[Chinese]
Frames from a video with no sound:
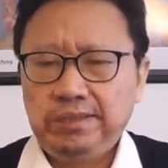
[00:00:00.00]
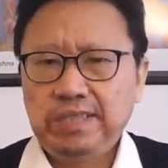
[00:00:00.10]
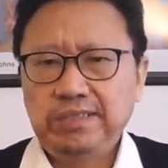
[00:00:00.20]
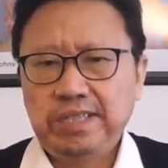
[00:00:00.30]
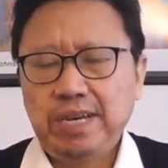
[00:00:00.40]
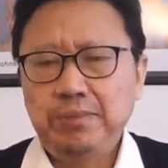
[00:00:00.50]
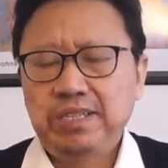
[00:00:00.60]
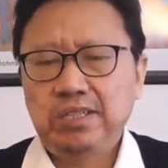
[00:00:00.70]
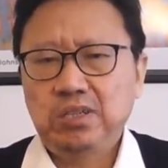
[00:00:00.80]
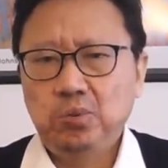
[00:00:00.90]
登上天安门
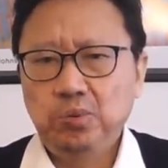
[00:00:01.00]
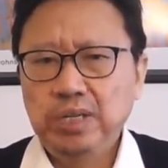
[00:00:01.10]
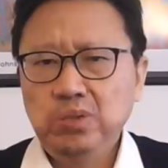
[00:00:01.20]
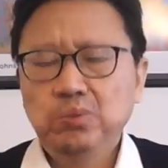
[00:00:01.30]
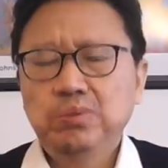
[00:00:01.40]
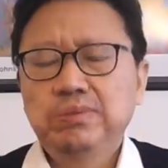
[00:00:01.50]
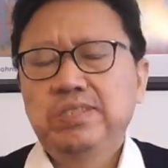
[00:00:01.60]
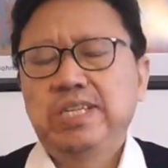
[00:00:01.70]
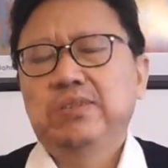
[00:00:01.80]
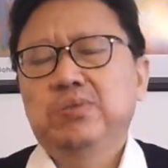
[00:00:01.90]
城楼，唯独
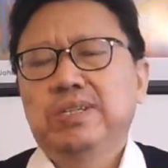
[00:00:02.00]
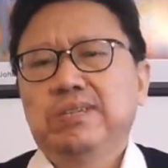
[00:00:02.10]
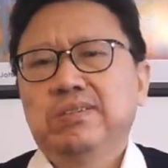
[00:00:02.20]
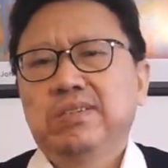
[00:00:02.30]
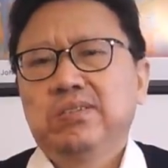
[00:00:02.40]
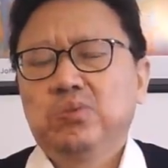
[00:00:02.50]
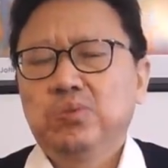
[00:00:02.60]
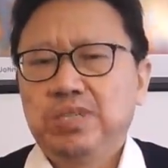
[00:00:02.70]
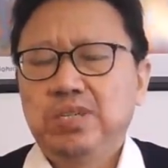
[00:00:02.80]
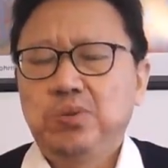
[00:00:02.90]
前总理朱
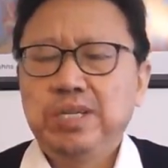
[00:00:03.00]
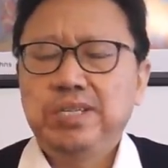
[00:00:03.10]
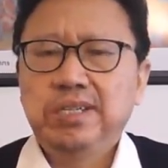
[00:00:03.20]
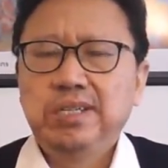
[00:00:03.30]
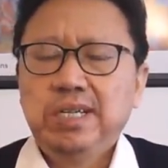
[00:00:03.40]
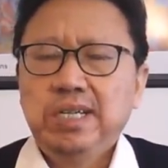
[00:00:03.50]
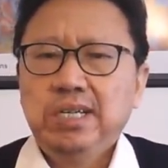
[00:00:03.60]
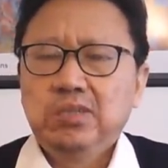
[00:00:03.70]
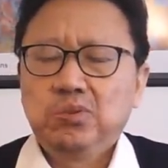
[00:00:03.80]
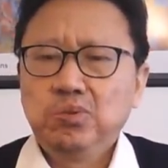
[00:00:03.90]
镕基缺席。
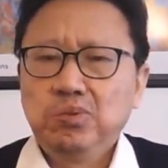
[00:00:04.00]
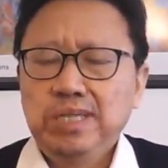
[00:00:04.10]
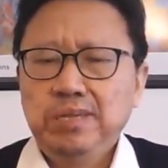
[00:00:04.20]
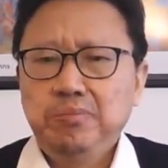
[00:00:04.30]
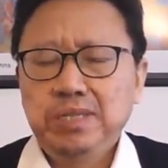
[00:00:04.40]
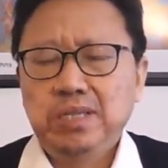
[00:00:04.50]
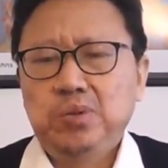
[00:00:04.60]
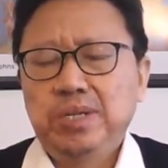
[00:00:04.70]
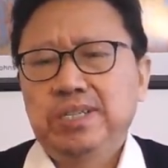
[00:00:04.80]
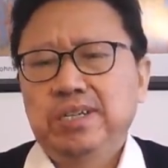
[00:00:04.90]
朱镕基不仅
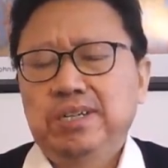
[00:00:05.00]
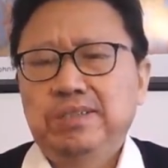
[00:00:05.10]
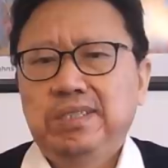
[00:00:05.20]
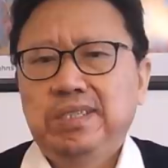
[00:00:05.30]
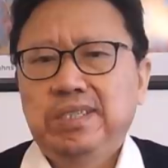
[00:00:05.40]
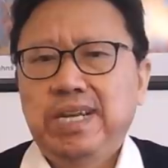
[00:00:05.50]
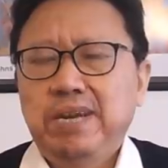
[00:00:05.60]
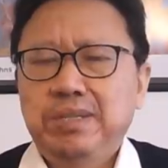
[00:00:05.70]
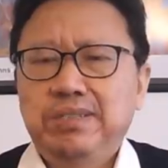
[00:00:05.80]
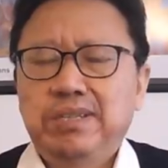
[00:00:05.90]
缺席了天
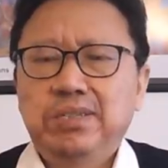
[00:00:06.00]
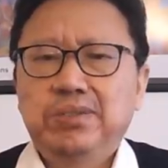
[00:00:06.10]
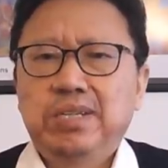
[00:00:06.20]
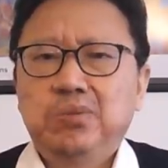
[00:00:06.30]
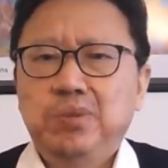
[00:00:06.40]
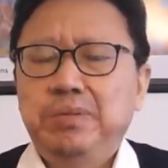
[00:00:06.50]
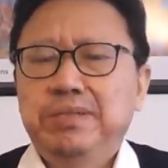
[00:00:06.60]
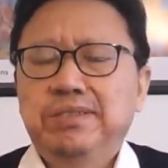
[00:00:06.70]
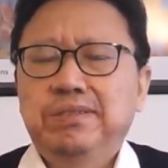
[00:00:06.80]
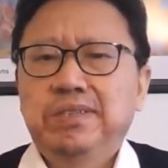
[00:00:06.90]
安门城楼的阅兵
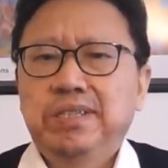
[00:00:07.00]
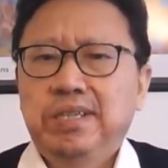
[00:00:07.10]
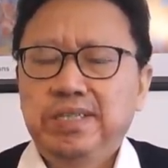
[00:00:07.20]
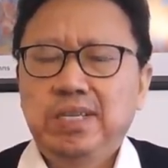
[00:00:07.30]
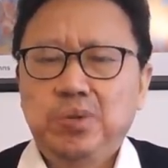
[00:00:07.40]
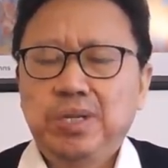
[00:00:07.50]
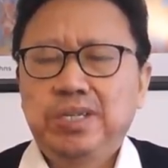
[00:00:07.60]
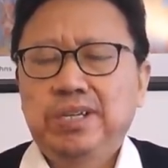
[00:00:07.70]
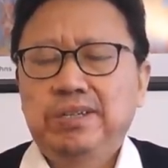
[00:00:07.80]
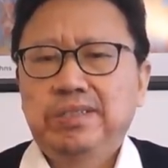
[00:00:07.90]
式，而且缺
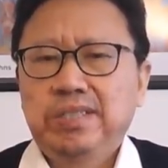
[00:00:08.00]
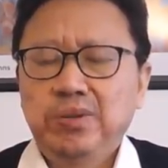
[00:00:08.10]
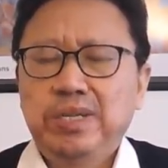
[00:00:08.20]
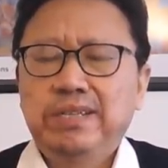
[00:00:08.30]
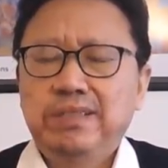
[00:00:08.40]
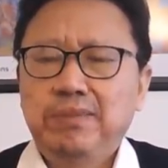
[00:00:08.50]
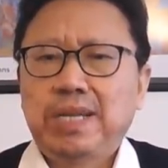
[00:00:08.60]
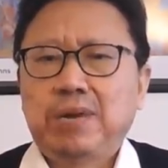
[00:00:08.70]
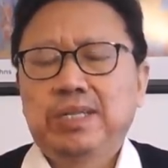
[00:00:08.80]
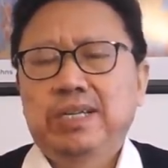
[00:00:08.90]
席了头一天人民
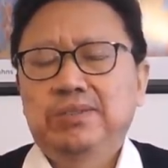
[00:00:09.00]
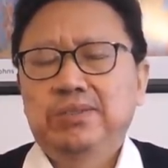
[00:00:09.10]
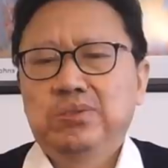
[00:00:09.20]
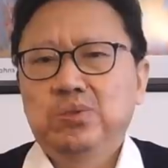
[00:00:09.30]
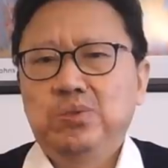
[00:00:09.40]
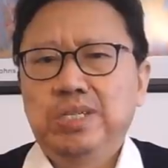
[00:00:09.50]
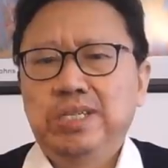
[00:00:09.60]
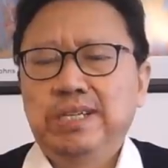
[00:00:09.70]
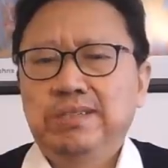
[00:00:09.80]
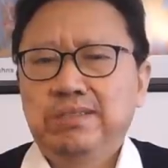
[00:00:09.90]
大会堂所举
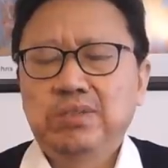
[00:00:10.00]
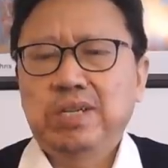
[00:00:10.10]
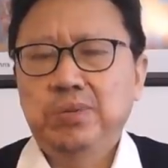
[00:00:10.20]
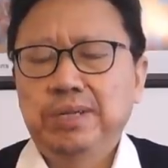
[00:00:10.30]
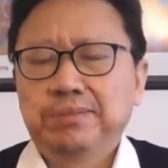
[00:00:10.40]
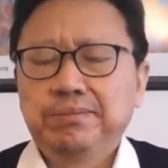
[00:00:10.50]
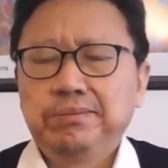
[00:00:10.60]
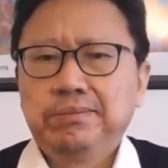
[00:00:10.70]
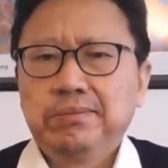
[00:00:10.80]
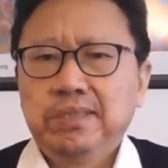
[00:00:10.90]
行的招待会。
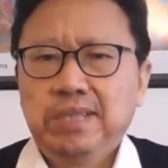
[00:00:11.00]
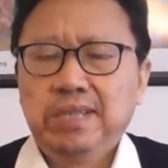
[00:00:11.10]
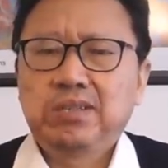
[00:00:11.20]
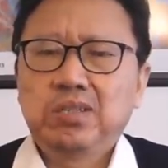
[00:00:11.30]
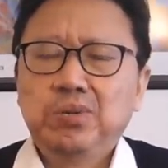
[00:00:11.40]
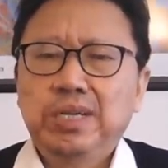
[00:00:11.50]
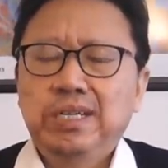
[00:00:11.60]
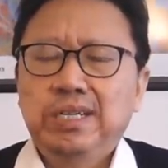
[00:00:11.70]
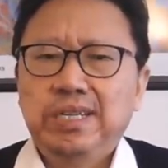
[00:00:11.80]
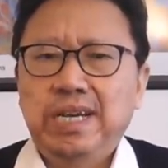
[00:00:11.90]
那个招待会，
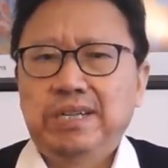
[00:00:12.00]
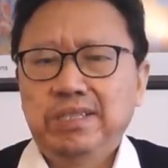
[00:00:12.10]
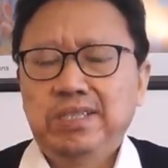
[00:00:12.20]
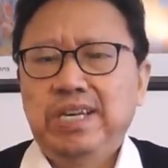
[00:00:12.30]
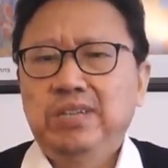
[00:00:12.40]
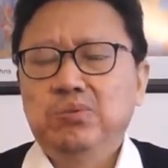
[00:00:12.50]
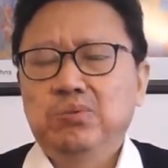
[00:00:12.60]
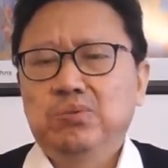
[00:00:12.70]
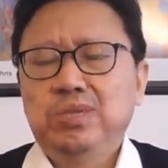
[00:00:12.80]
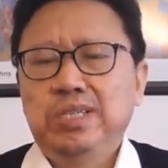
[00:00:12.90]
两任前总
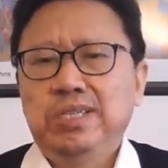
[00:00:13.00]
书记